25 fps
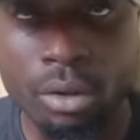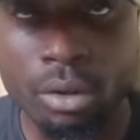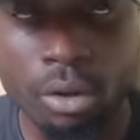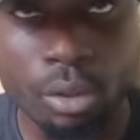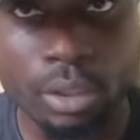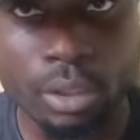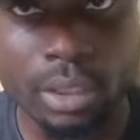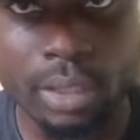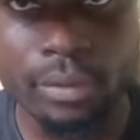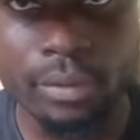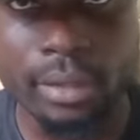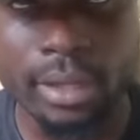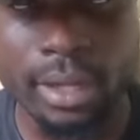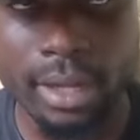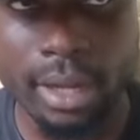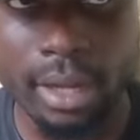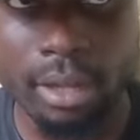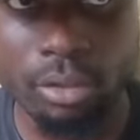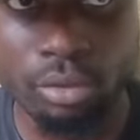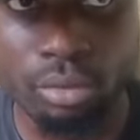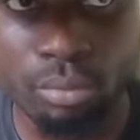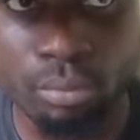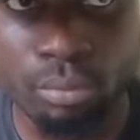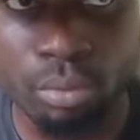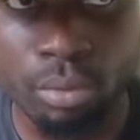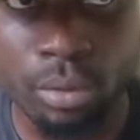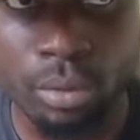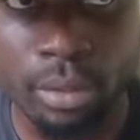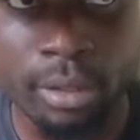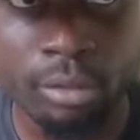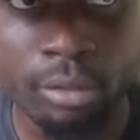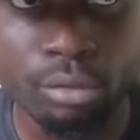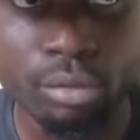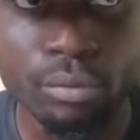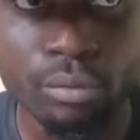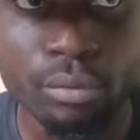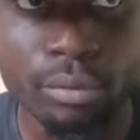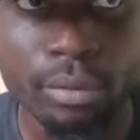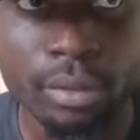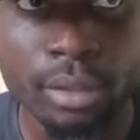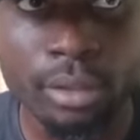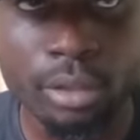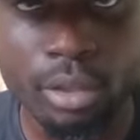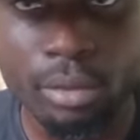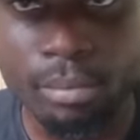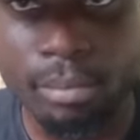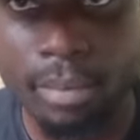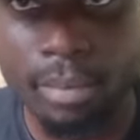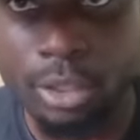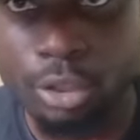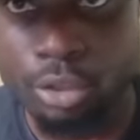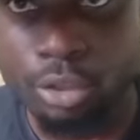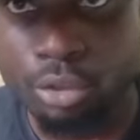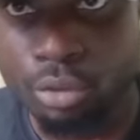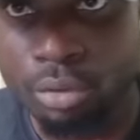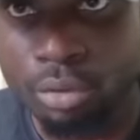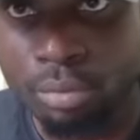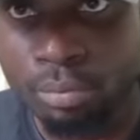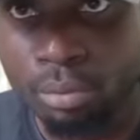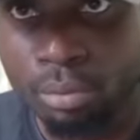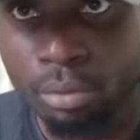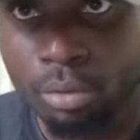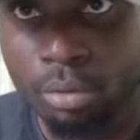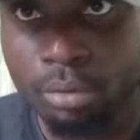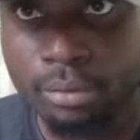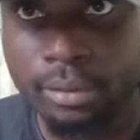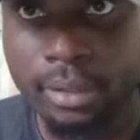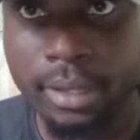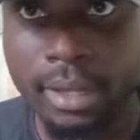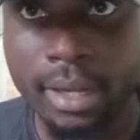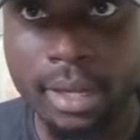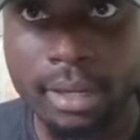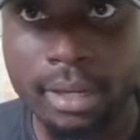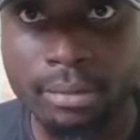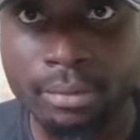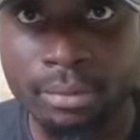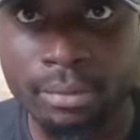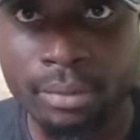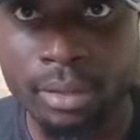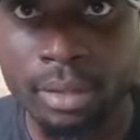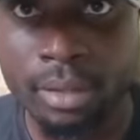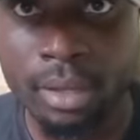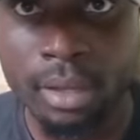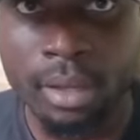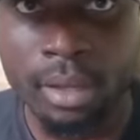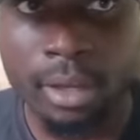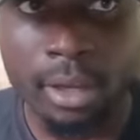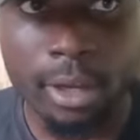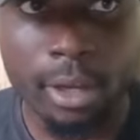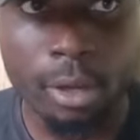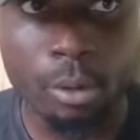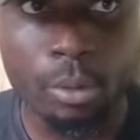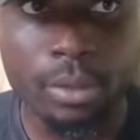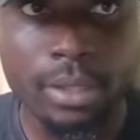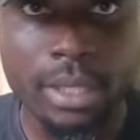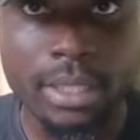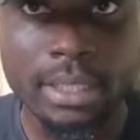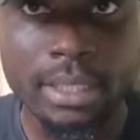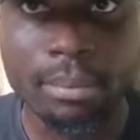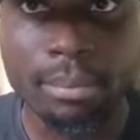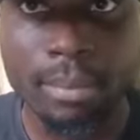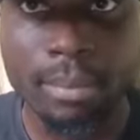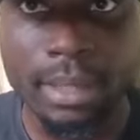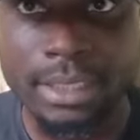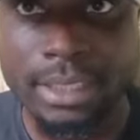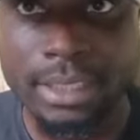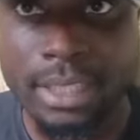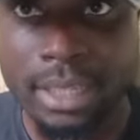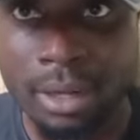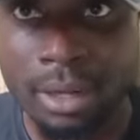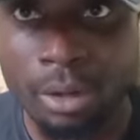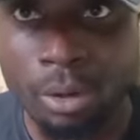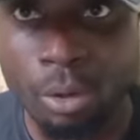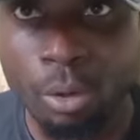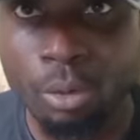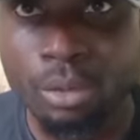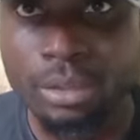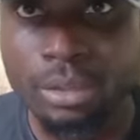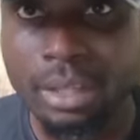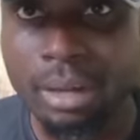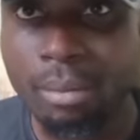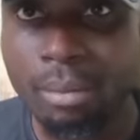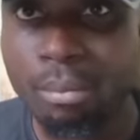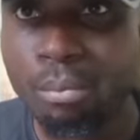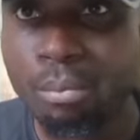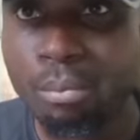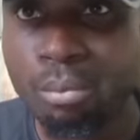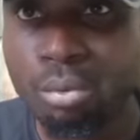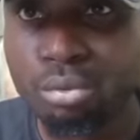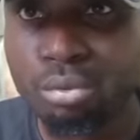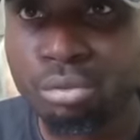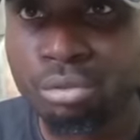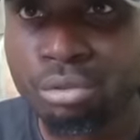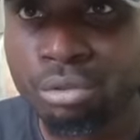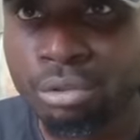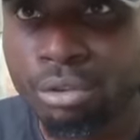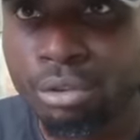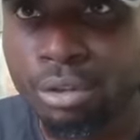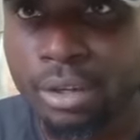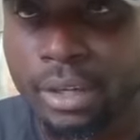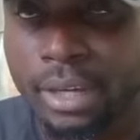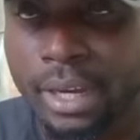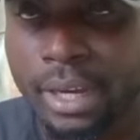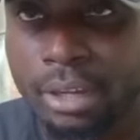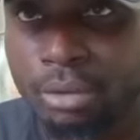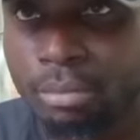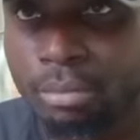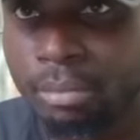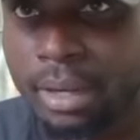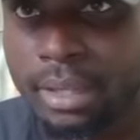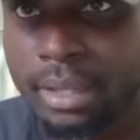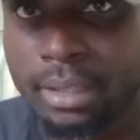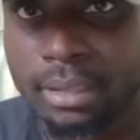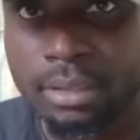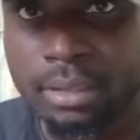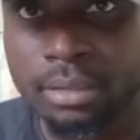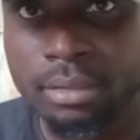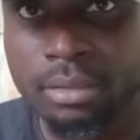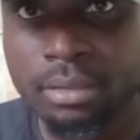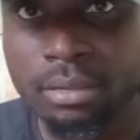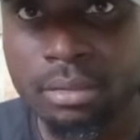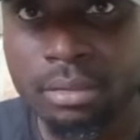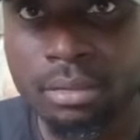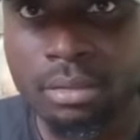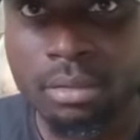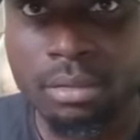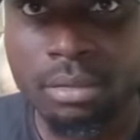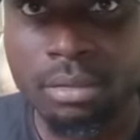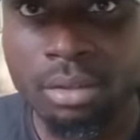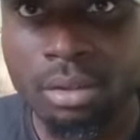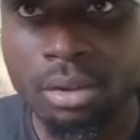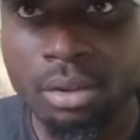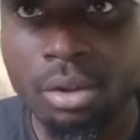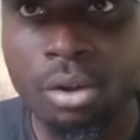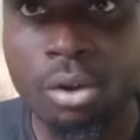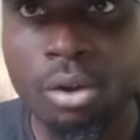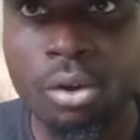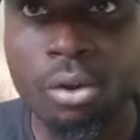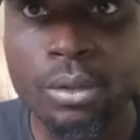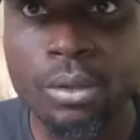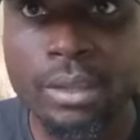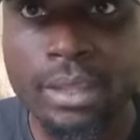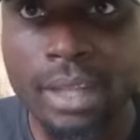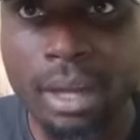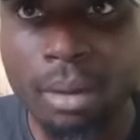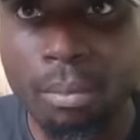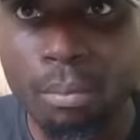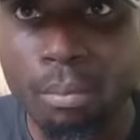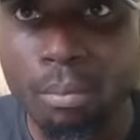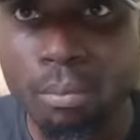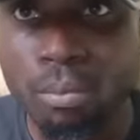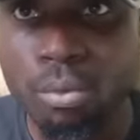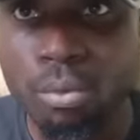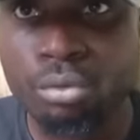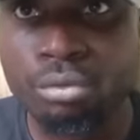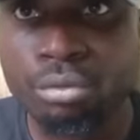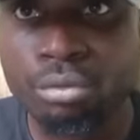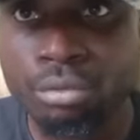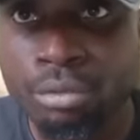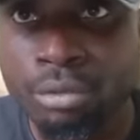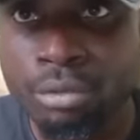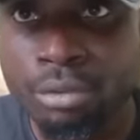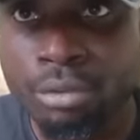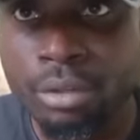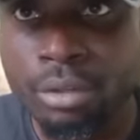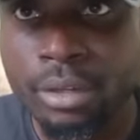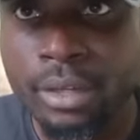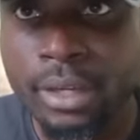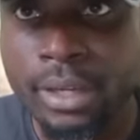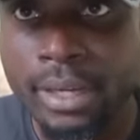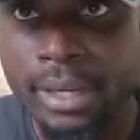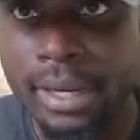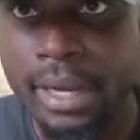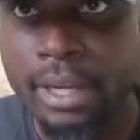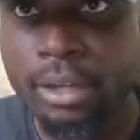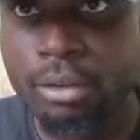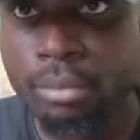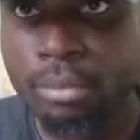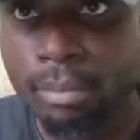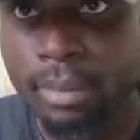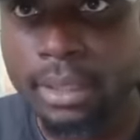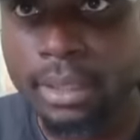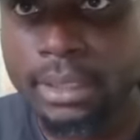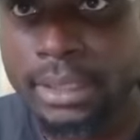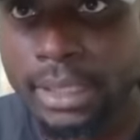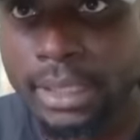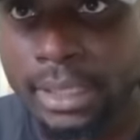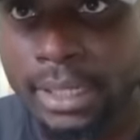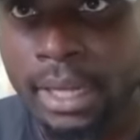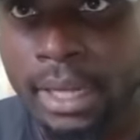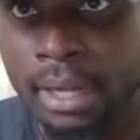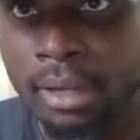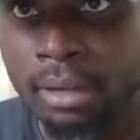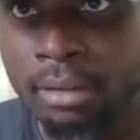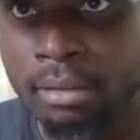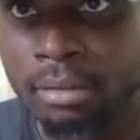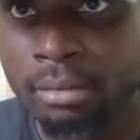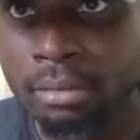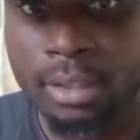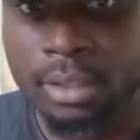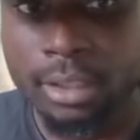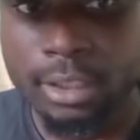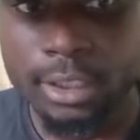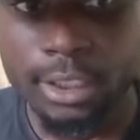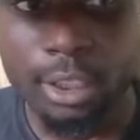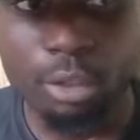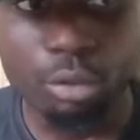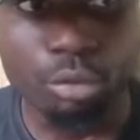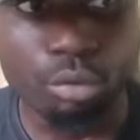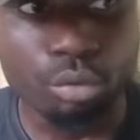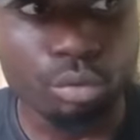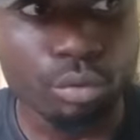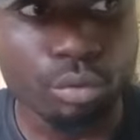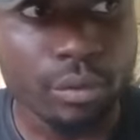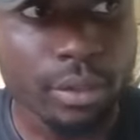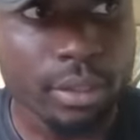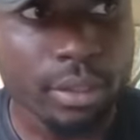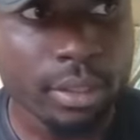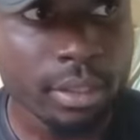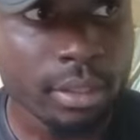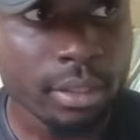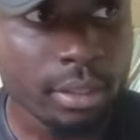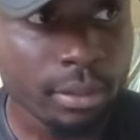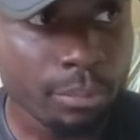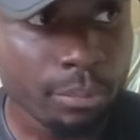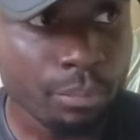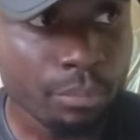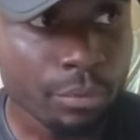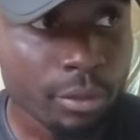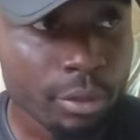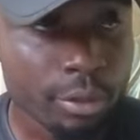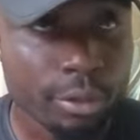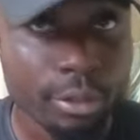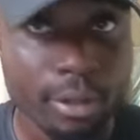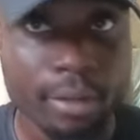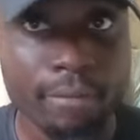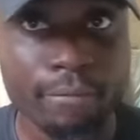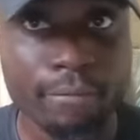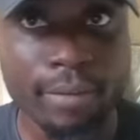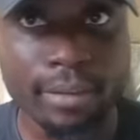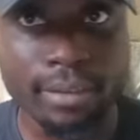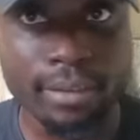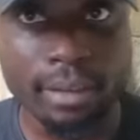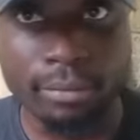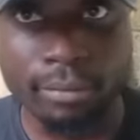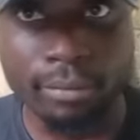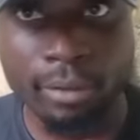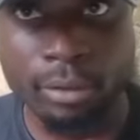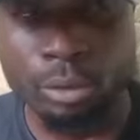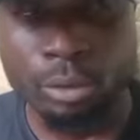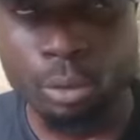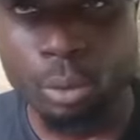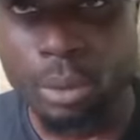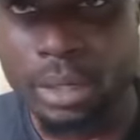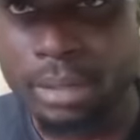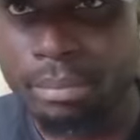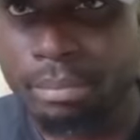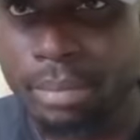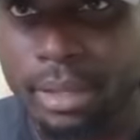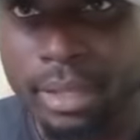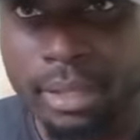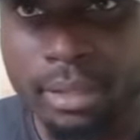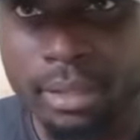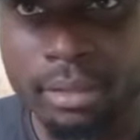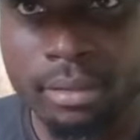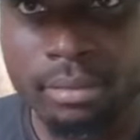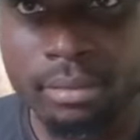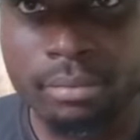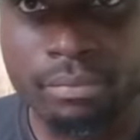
on avait 4 points. Il suffisait d'un match nul pour qu'on se qualifie. Et le dernier match-là, on a bousculé l'Allemagne. On a bousculé l'Allemagne, les gars. J'ai le souvenir d'un face-à-face d'Olimbe.